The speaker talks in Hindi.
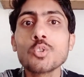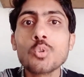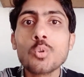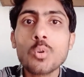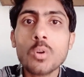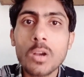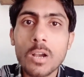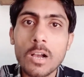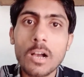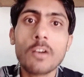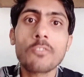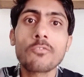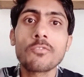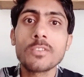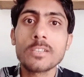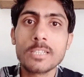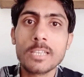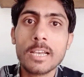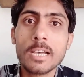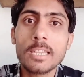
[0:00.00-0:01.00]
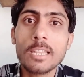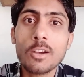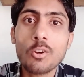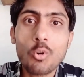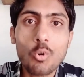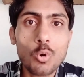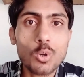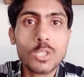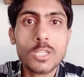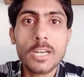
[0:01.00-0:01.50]
जो काफ़ी ज़्यादा
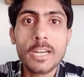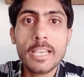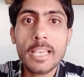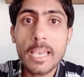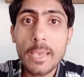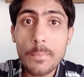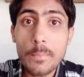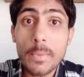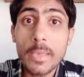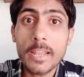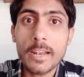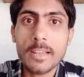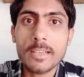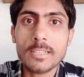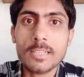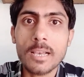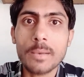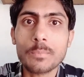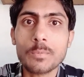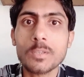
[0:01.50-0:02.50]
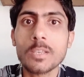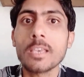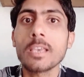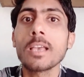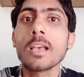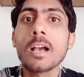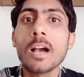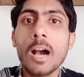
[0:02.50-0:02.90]
कॉस्टली है मेरे हिसाब से